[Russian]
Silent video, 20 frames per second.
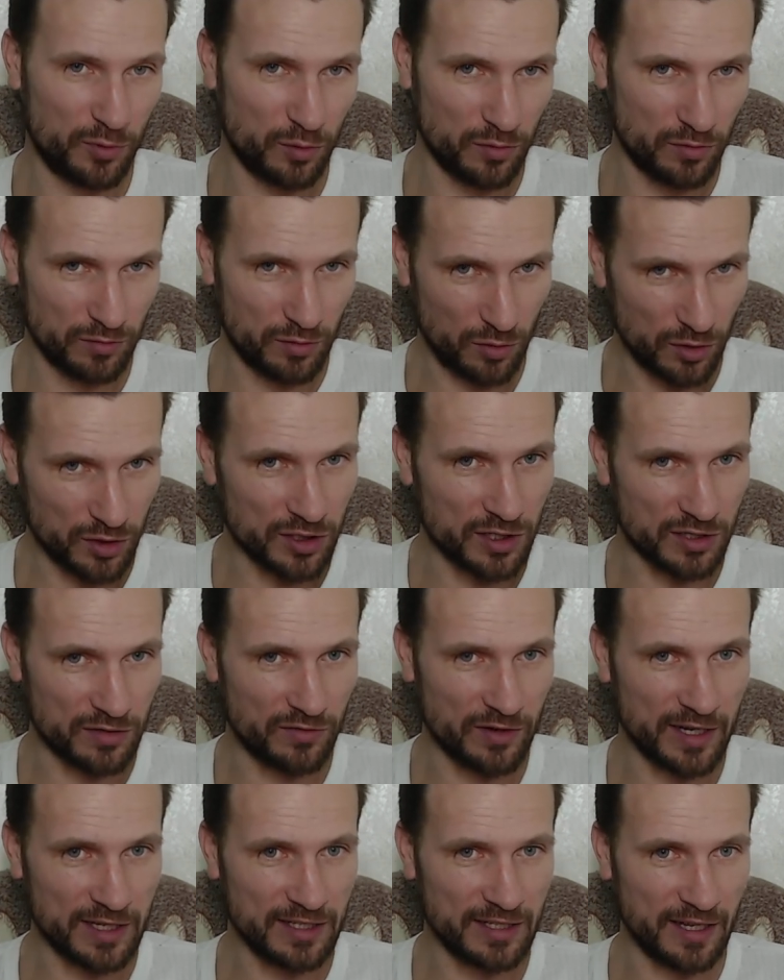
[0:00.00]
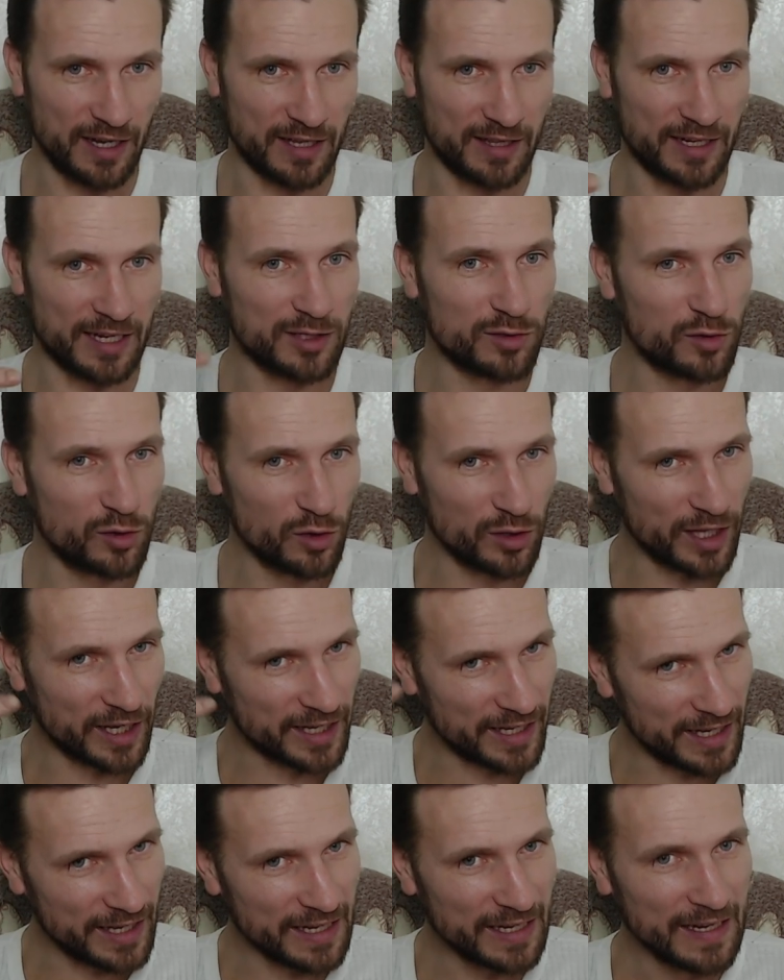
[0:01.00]
он тоже же вырастает, раз у него
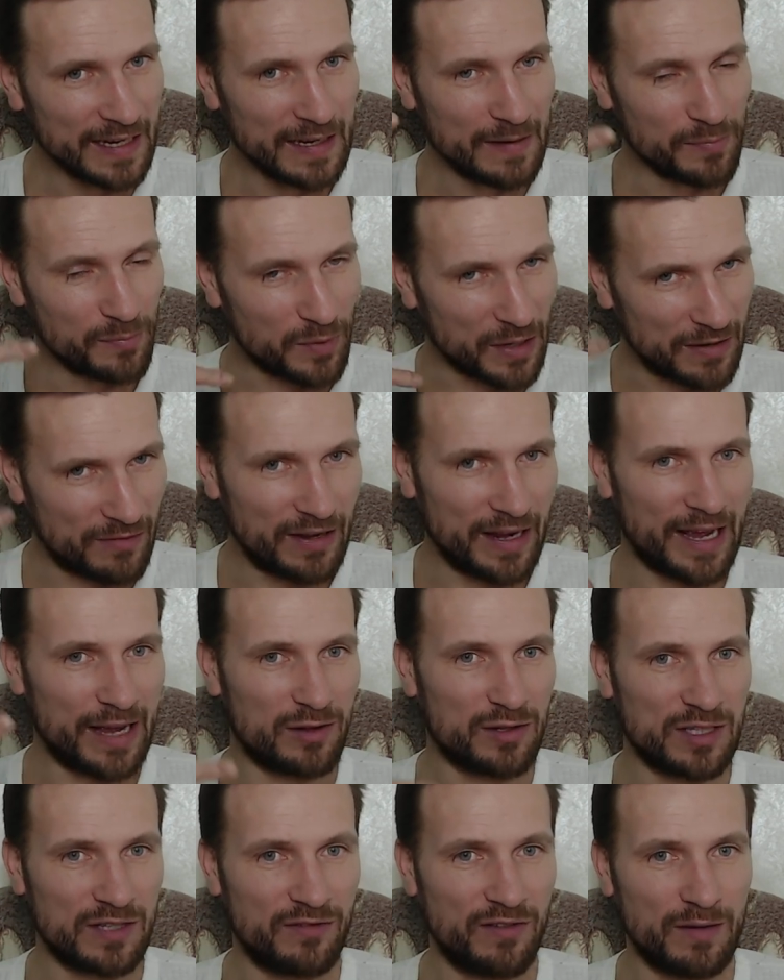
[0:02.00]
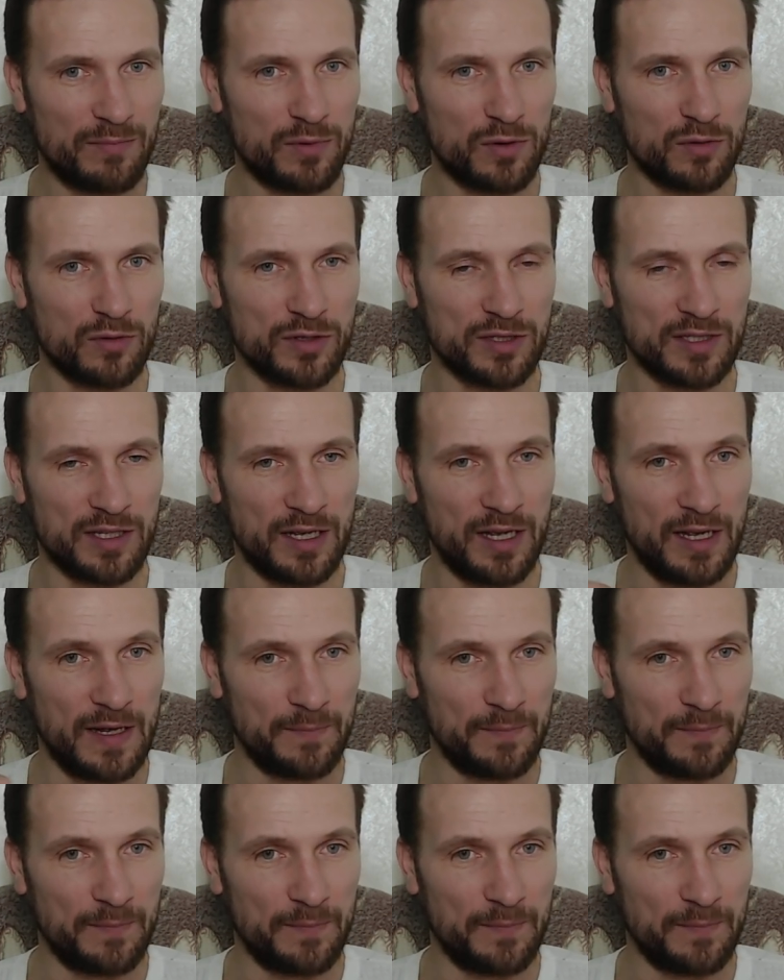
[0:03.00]
такие появляются вопросы.